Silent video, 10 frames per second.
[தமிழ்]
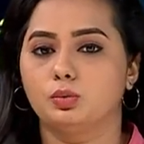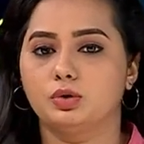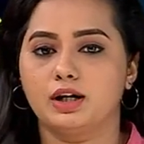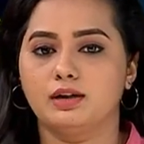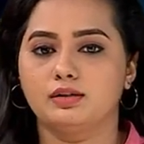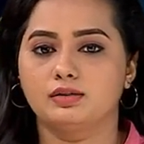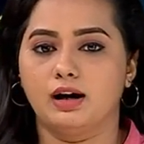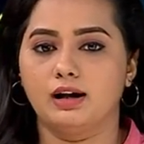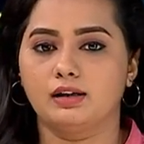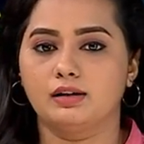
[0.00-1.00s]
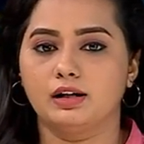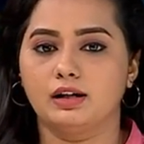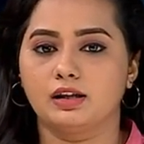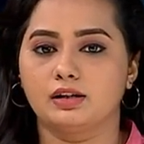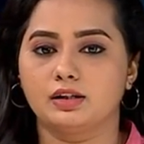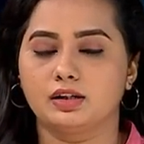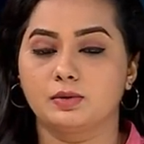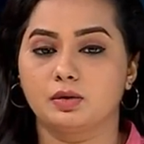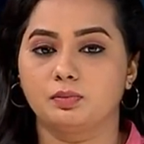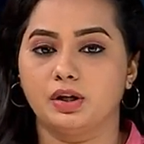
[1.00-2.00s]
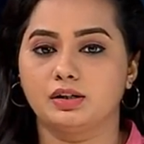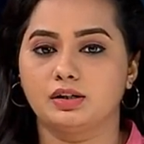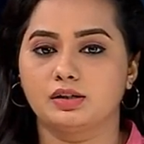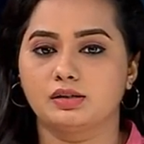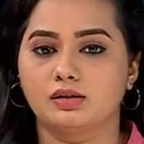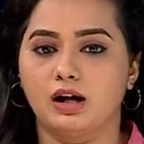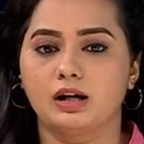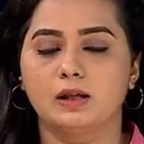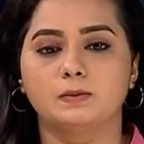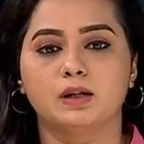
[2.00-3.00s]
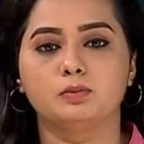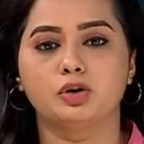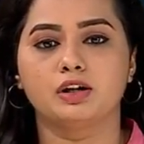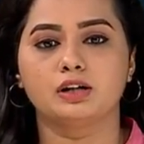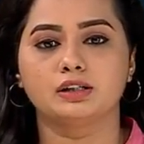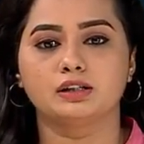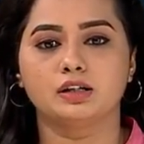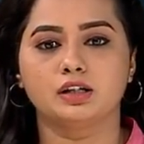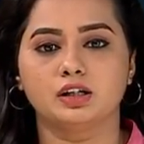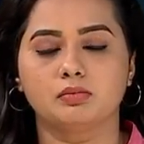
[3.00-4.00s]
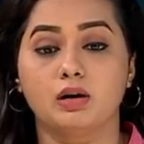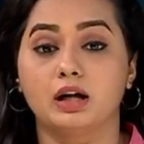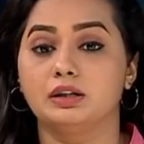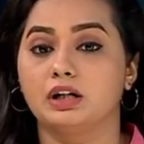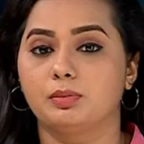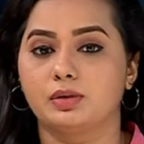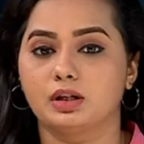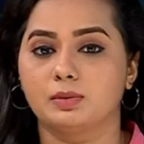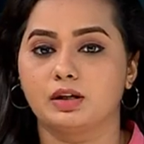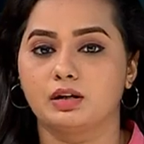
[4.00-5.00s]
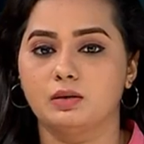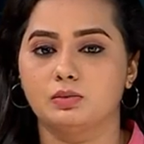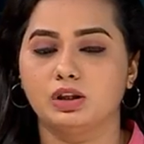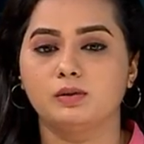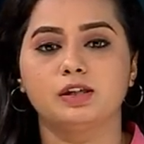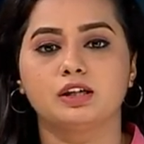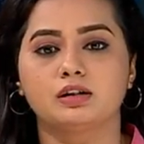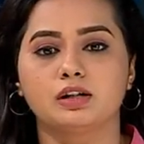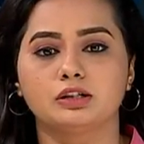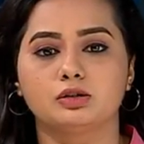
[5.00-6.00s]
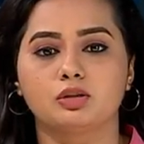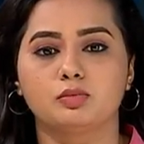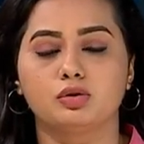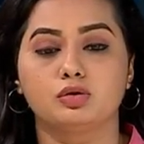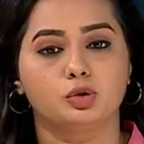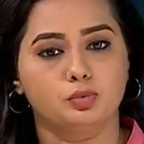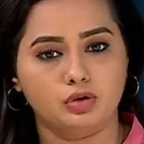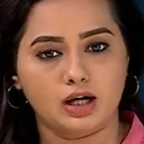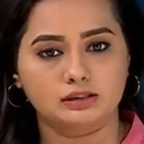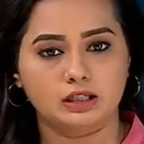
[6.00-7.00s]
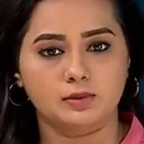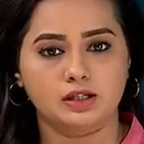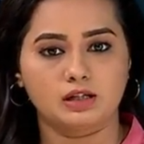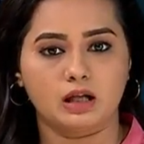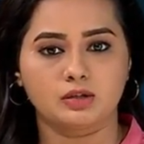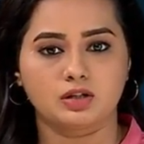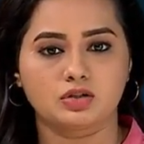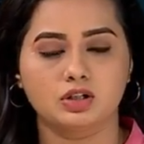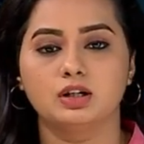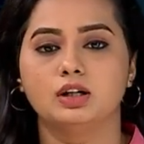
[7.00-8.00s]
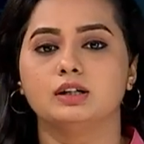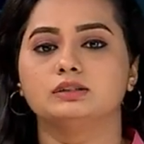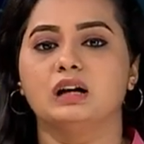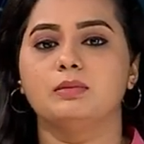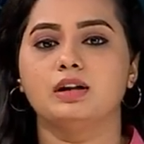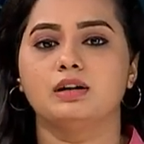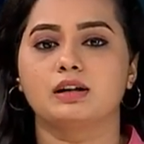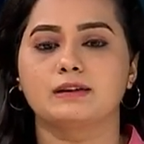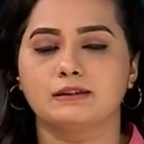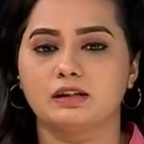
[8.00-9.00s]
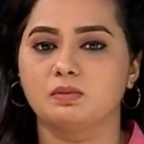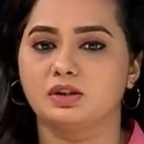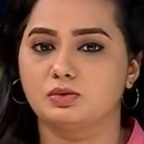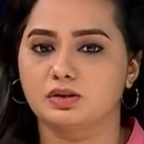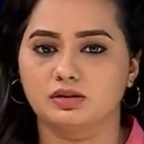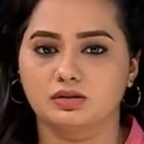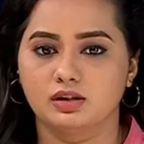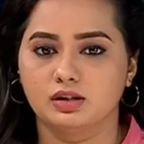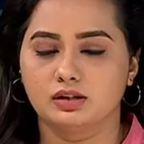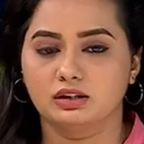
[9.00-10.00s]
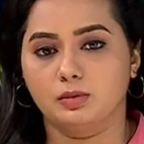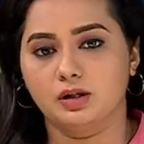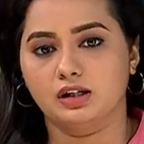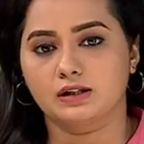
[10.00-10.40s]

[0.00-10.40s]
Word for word: ஊரடங்கு காலங்களில் அதிகரித்து வரும் பெண்களுக்கு எதிரான வன்முறைகளை தடுக்க பாதிக்கப்பட்டவர்கள் உதவி எண்களை தொடர்பு கொண்டு புகார் தெரிவிக்கலாம் என்று தமிழக அரசு அறிவித்துள்ளது தமிழக